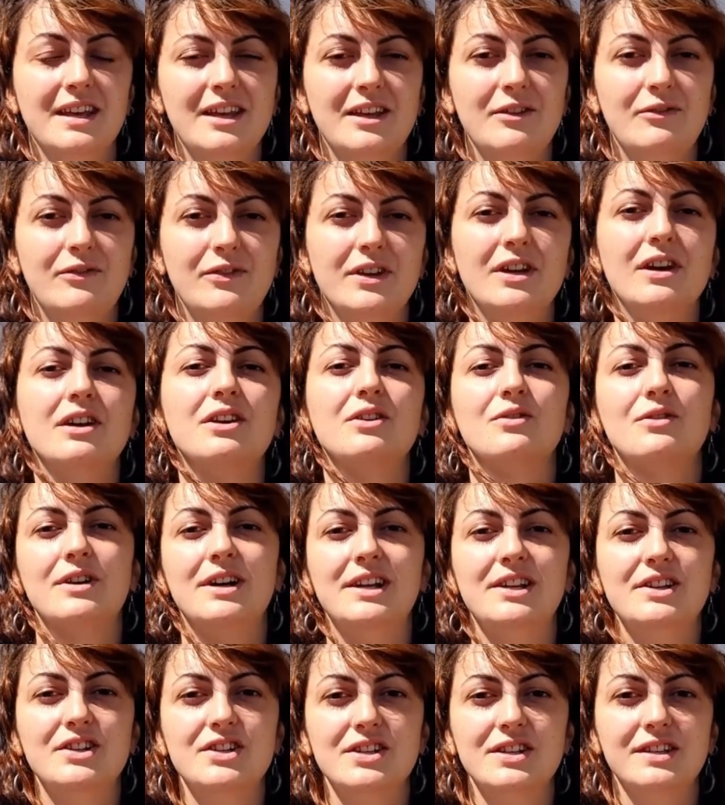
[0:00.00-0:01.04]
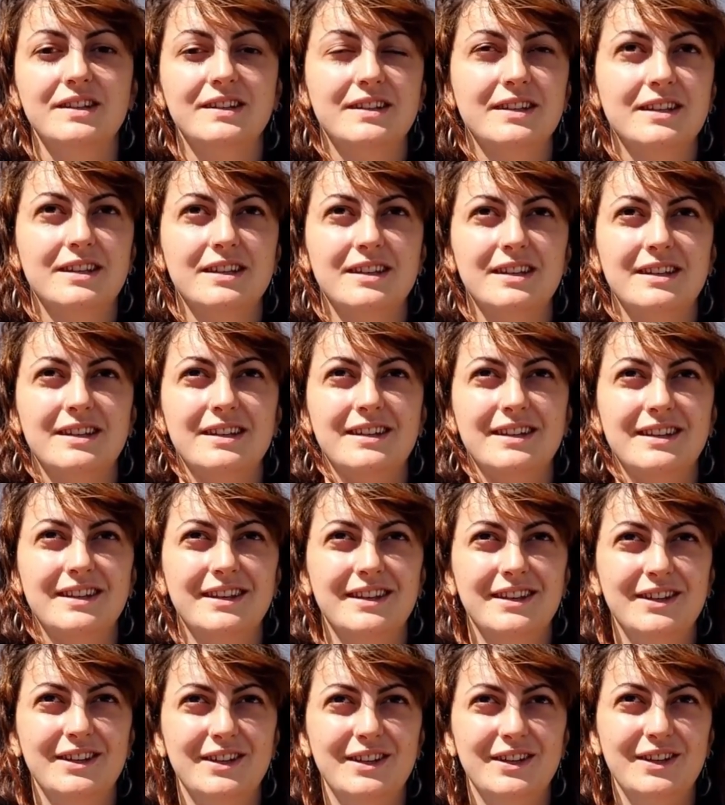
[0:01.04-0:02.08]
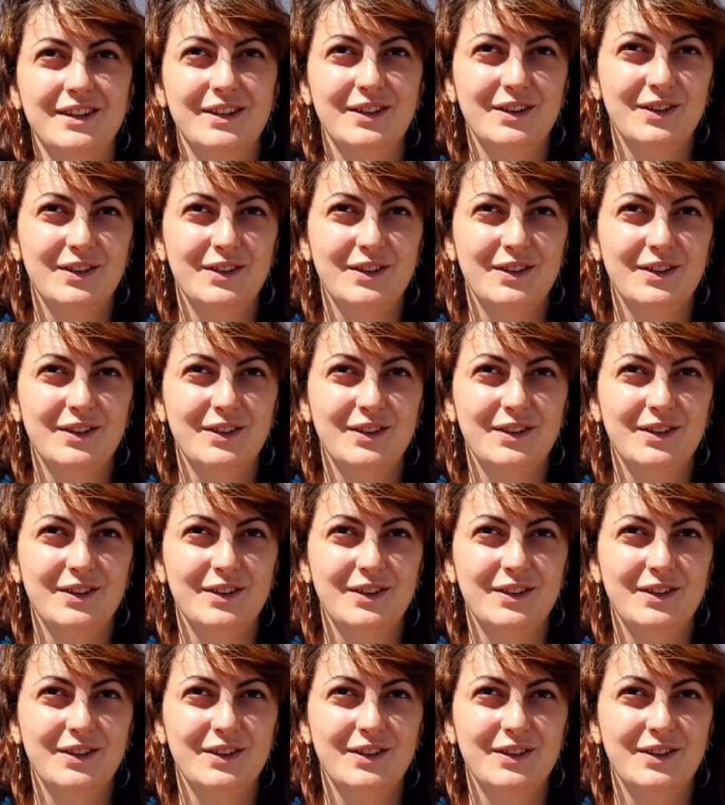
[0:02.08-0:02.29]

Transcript: e ficar com elas entre, que, eh,